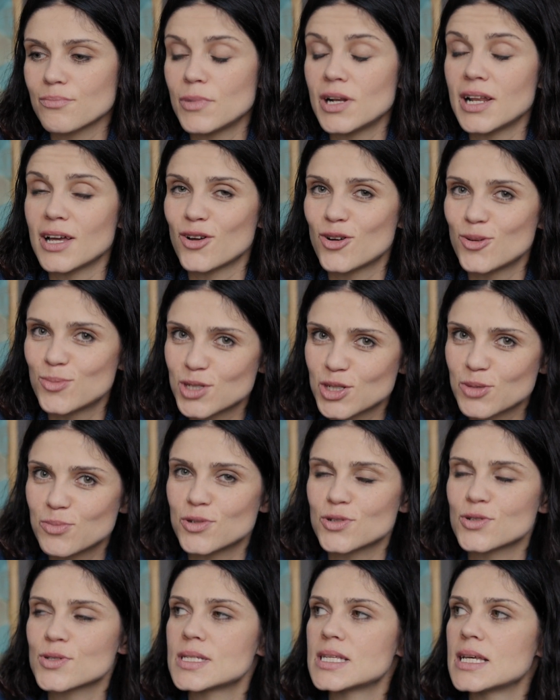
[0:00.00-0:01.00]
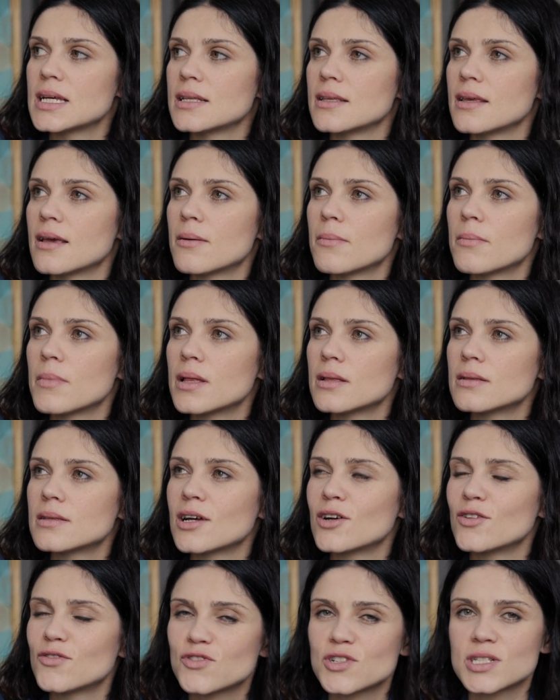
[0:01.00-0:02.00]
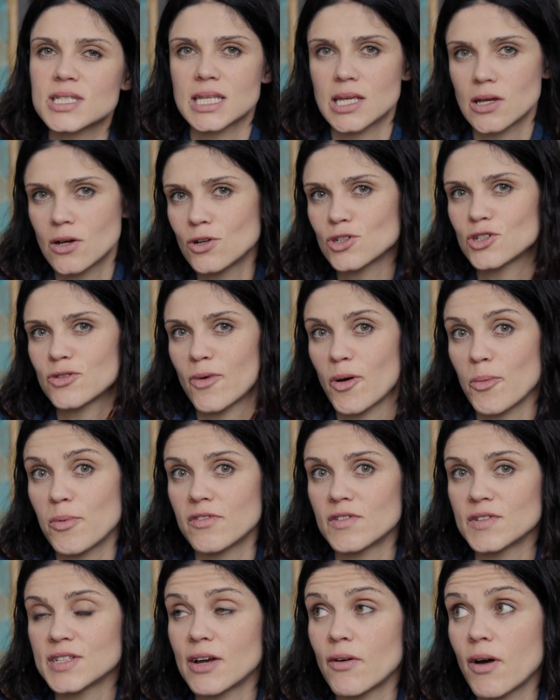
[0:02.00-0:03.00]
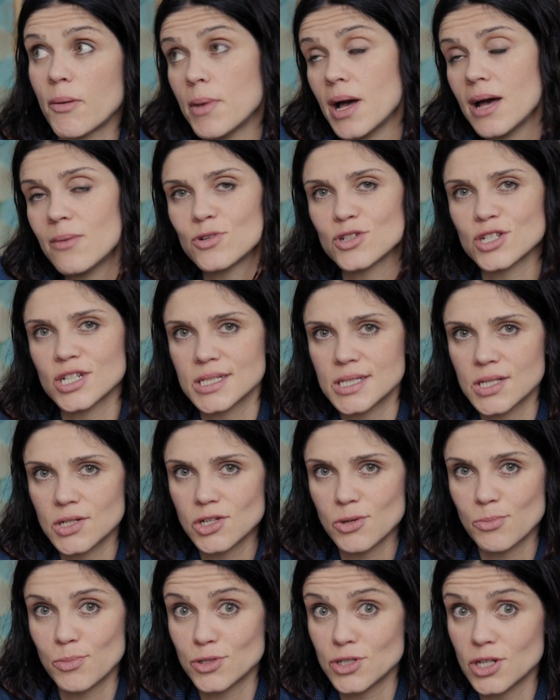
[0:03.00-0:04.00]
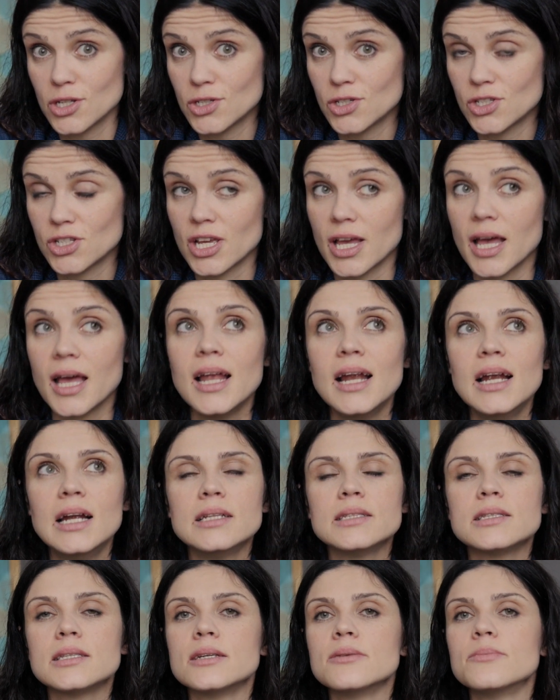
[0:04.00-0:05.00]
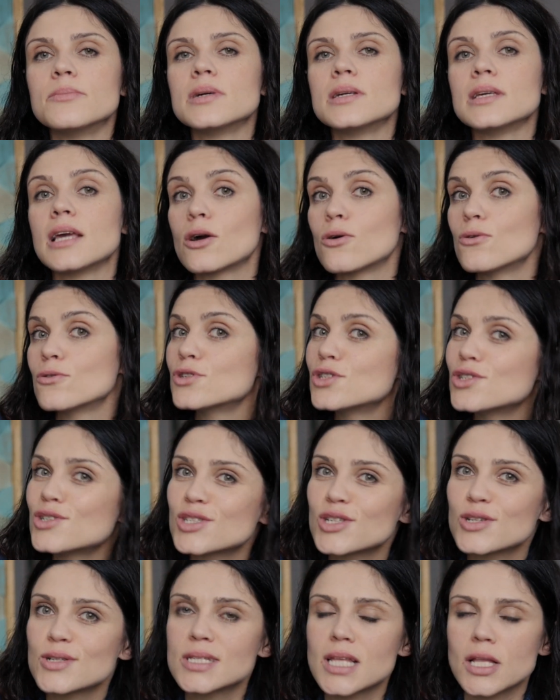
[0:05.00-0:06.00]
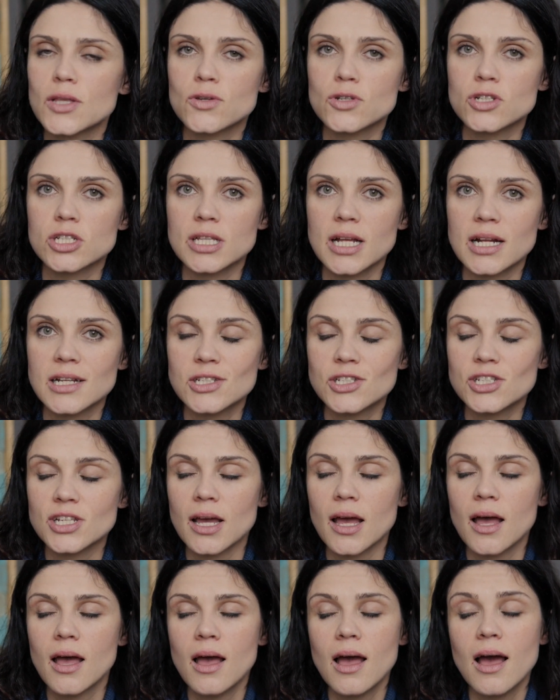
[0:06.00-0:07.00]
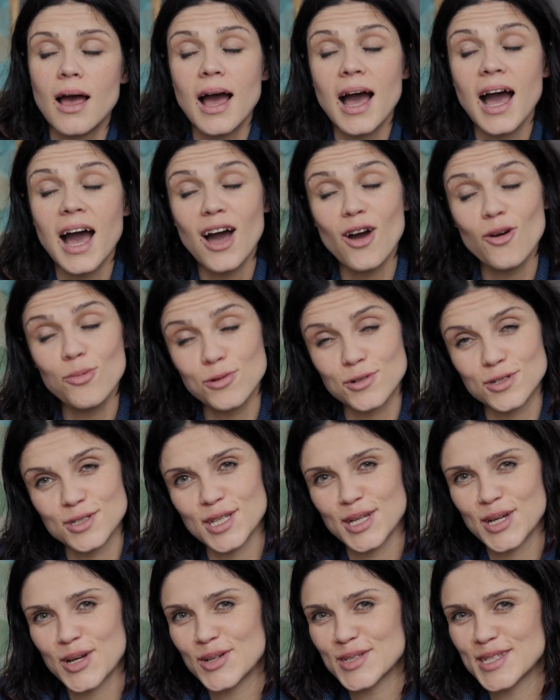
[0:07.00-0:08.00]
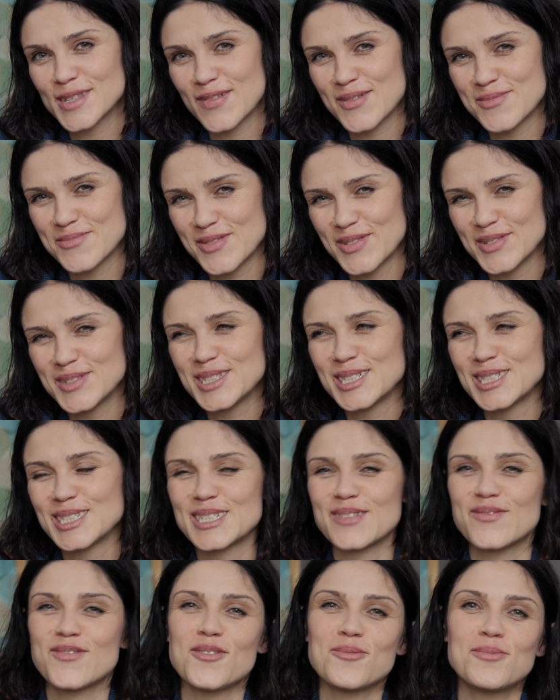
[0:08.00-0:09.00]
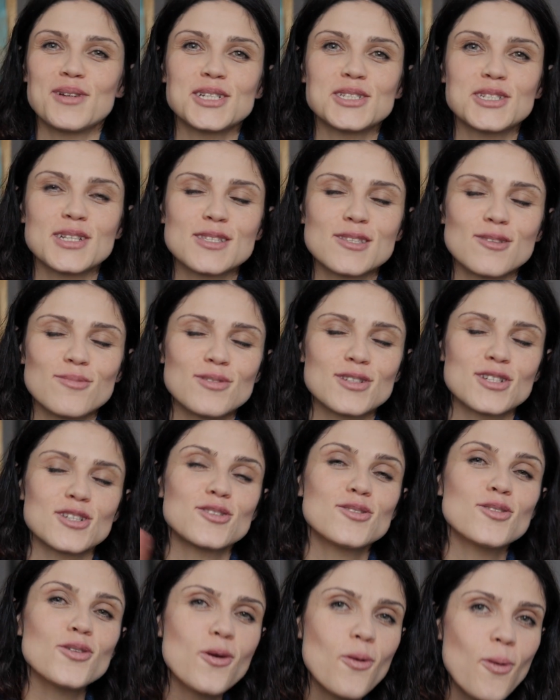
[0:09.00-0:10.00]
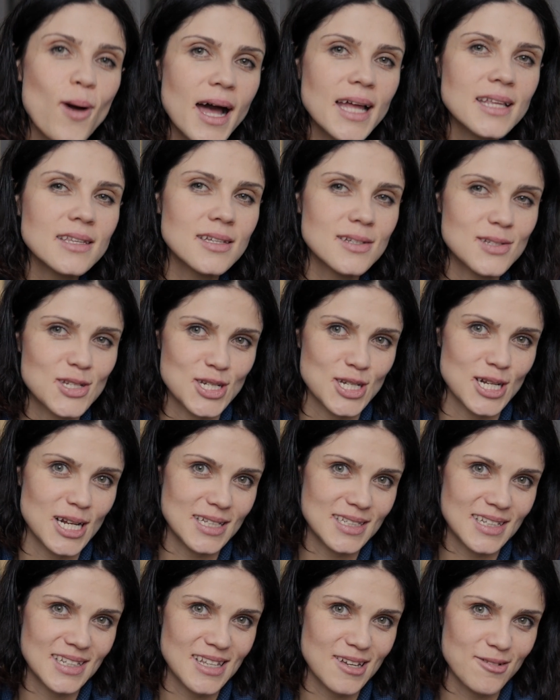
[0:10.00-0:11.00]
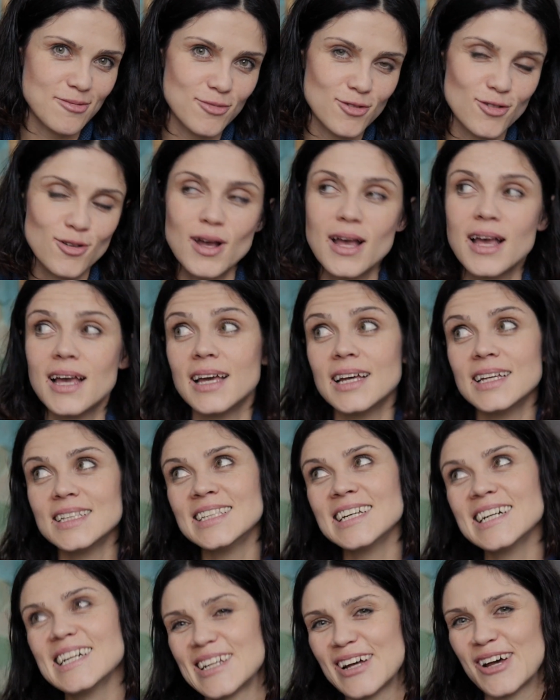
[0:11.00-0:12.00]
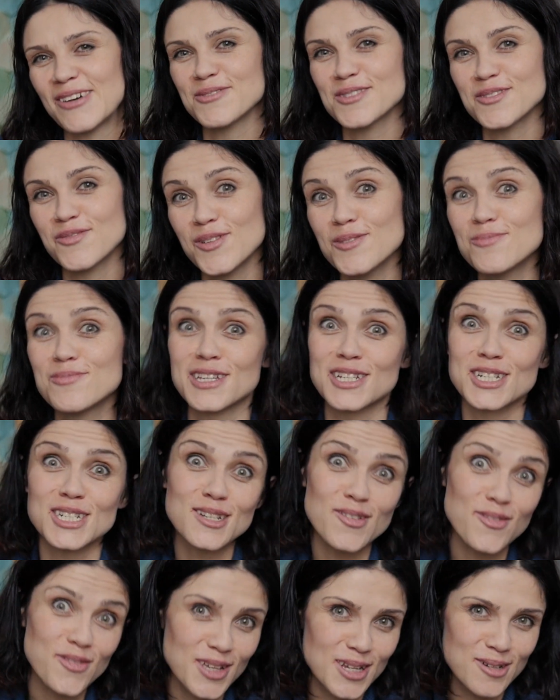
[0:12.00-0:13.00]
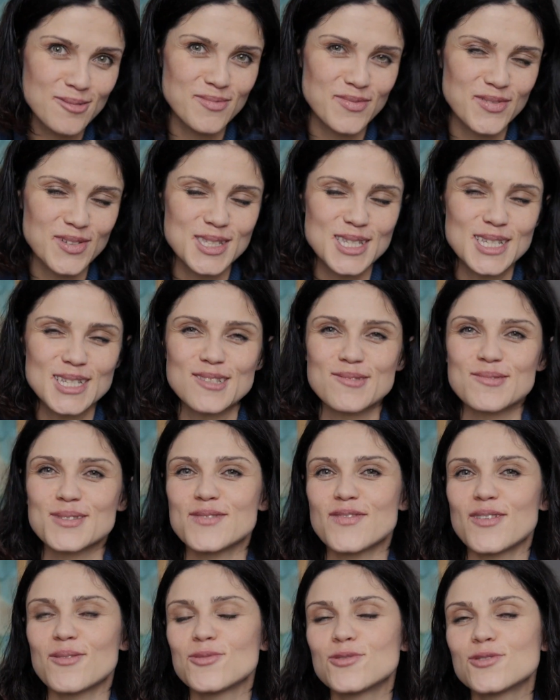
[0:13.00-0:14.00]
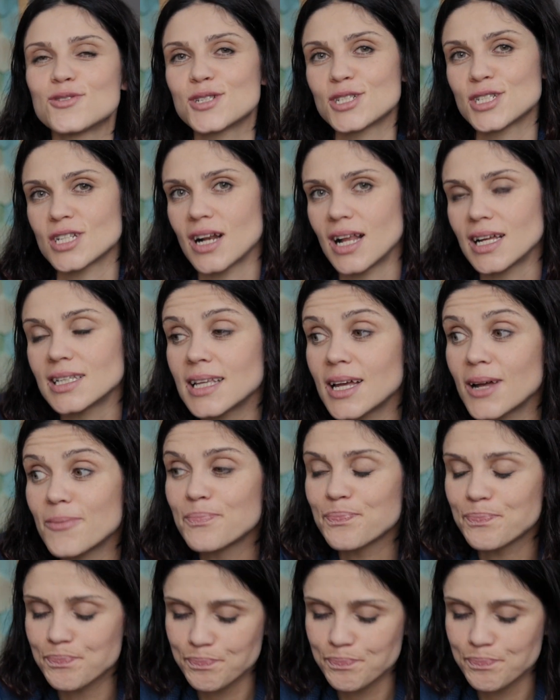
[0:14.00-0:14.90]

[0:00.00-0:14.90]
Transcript: lęku przed porzuceniem, tego wszystkiego, o czym opowiadałam, a może chcecie podzielić się tym, jaką książkę ostatnio czytaliście. A oprócz tego chcę wam powiedzieć, że wyobraźcie sobie, że dokładnie 3 lata temu nagrałam swój pierwszy film, więc jestem z Wami już 3 lata.